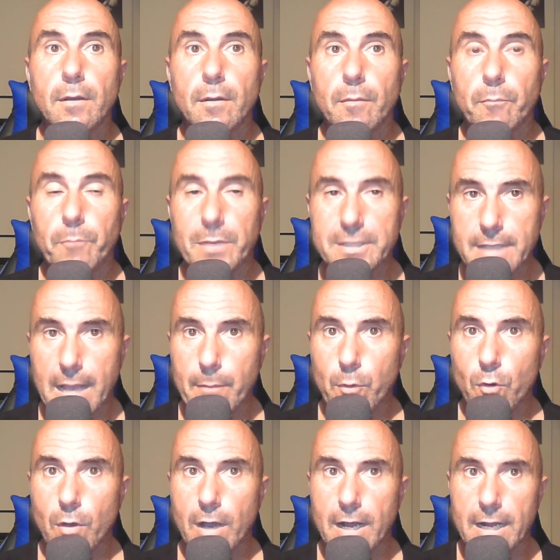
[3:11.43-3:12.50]

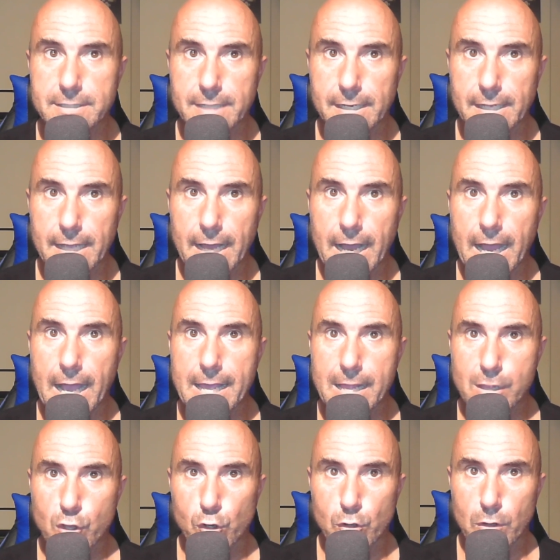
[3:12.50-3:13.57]
Passiamo alla Serie A e
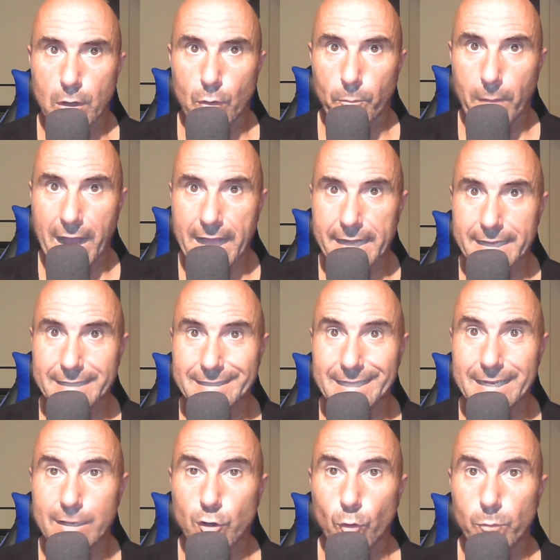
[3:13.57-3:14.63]
agli ormai
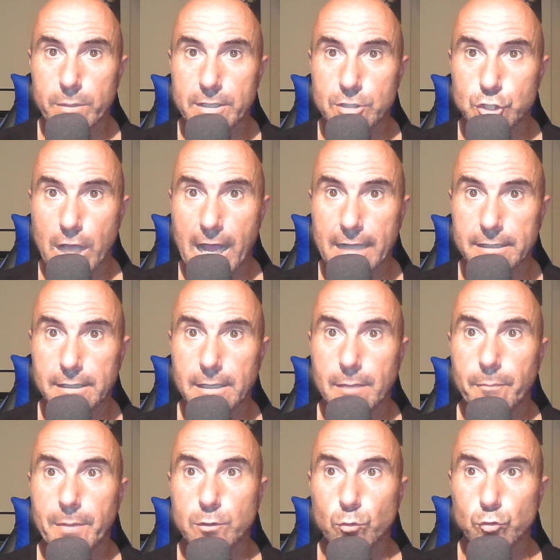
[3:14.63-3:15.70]
ritiri cominciati
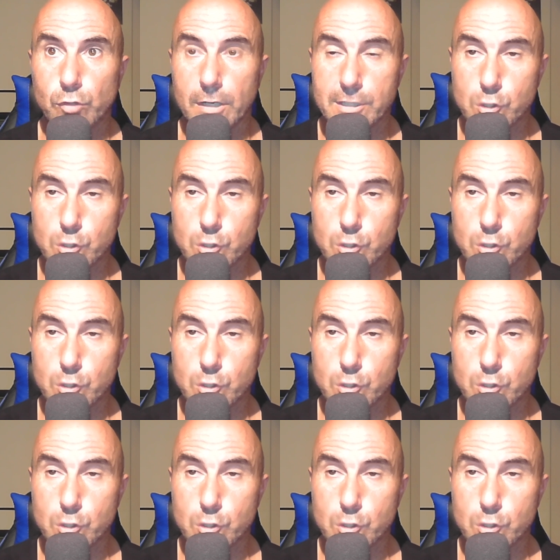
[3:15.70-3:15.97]
per tutte le